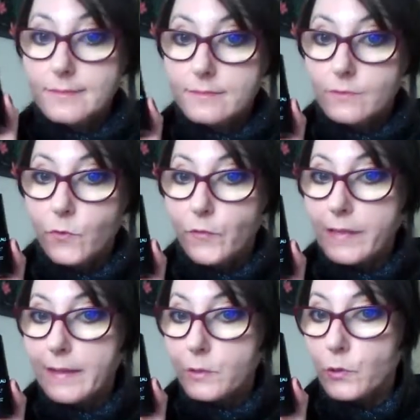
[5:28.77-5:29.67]
vous
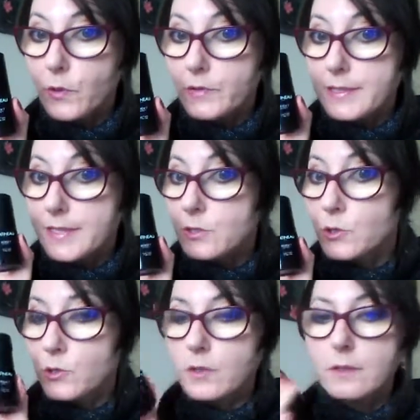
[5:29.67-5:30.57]
faites la cure de 7
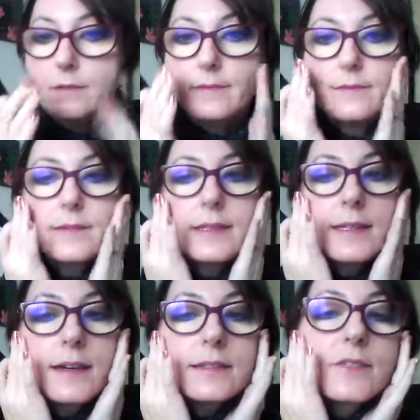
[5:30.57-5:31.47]
jours et
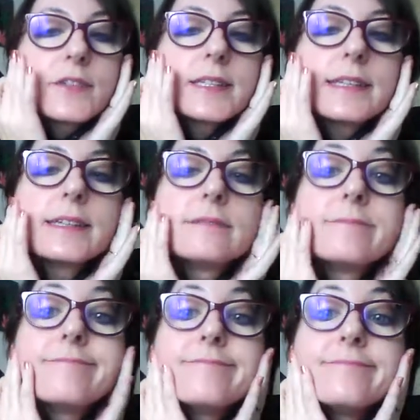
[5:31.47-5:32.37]
anti-fatigué.
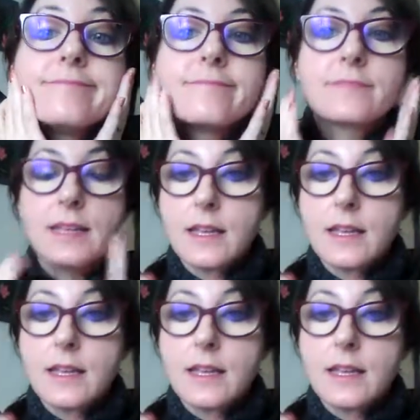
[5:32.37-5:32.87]
Hmm.